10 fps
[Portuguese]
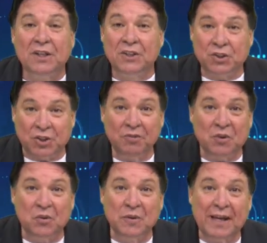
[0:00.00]

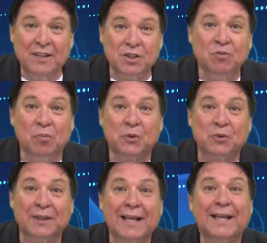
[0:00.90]
Estive com ele e tive a
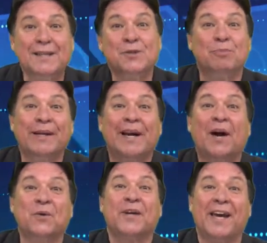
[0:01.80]
oportunidade de
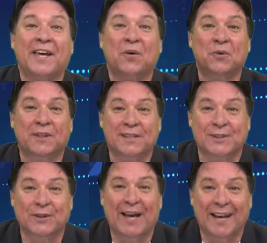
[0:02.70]
explicar o que é que
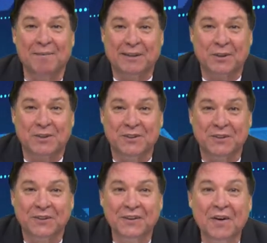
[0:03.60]
aconteceu lá, né,
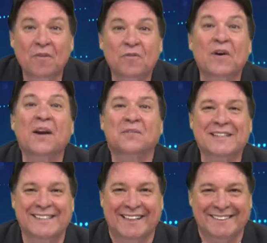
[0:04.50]
Mateuzinho? Fala com
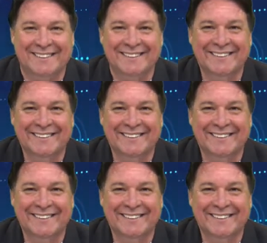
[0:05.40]
a gente.